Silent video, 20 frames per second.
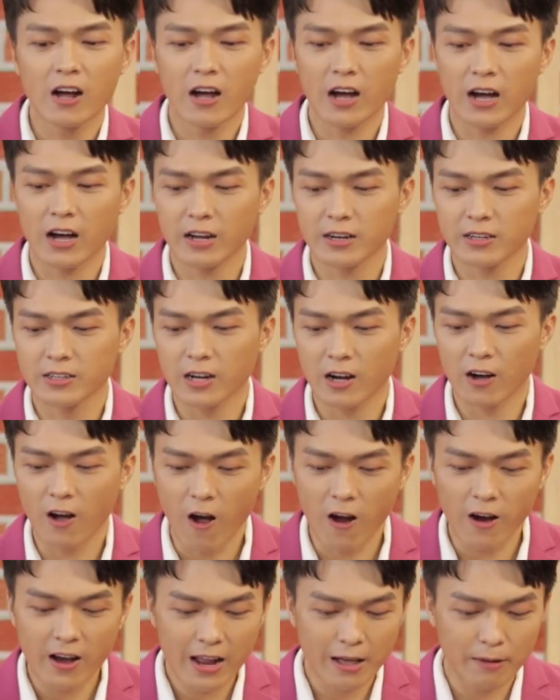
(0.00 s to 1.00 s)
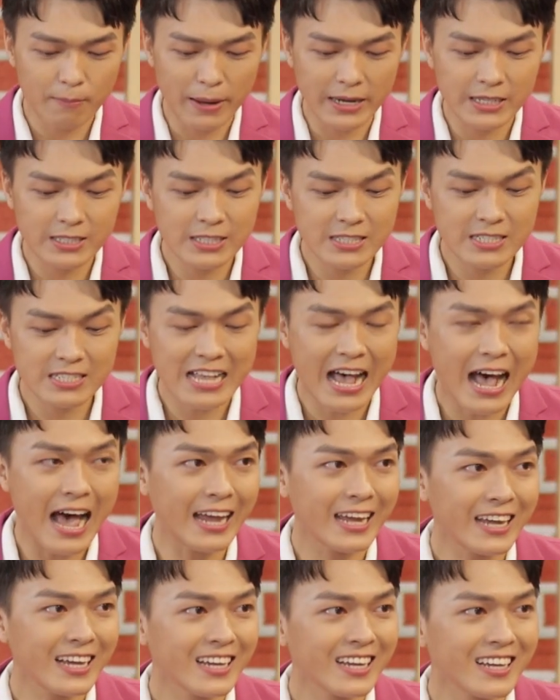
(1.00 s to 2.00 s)
à, được gói là bánh trưng
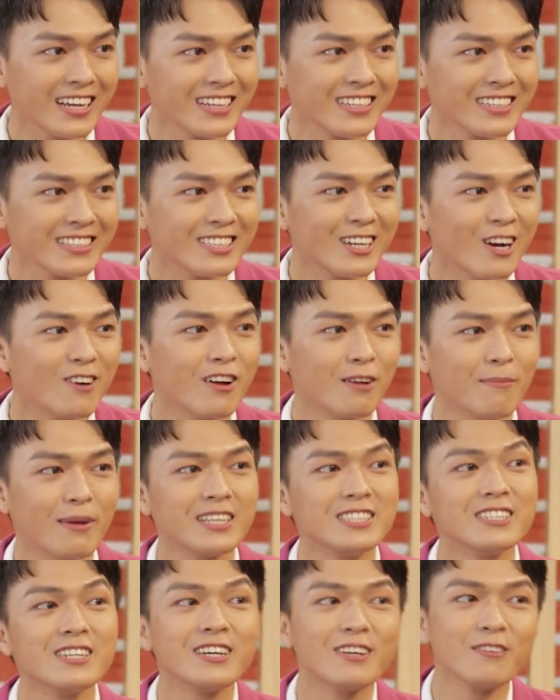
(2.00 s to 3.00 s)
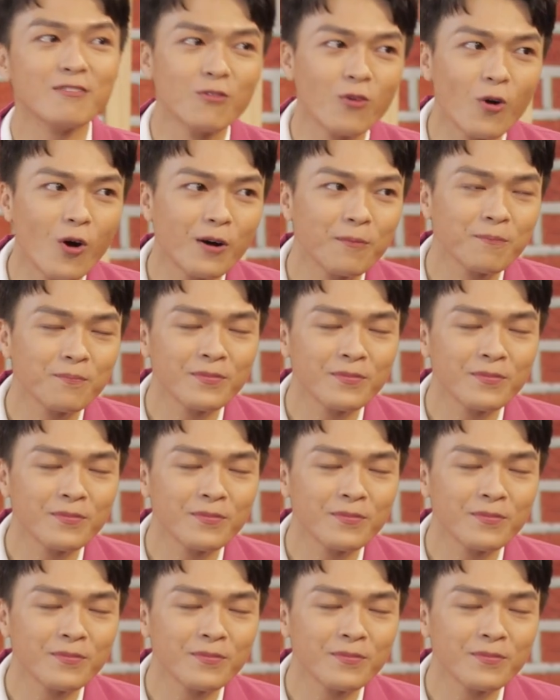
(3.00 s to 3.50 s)
dài ừ. chứ không phải là bánh trưng hình vuông